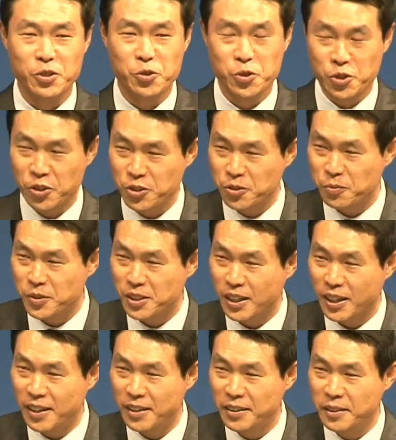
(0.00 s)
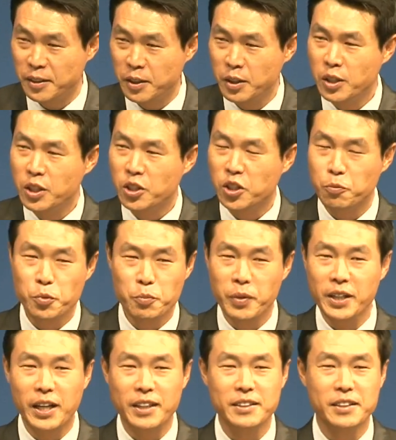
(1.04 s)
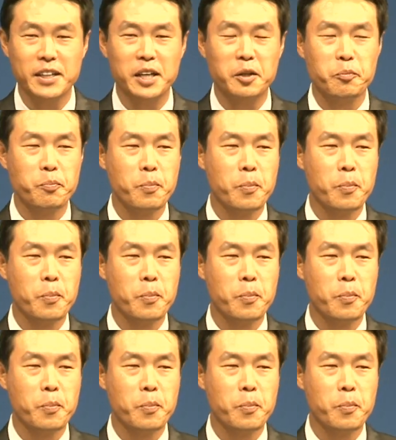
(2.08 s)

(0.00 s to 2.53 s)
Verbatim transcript: 주셨습니다. 그뿐만 아니라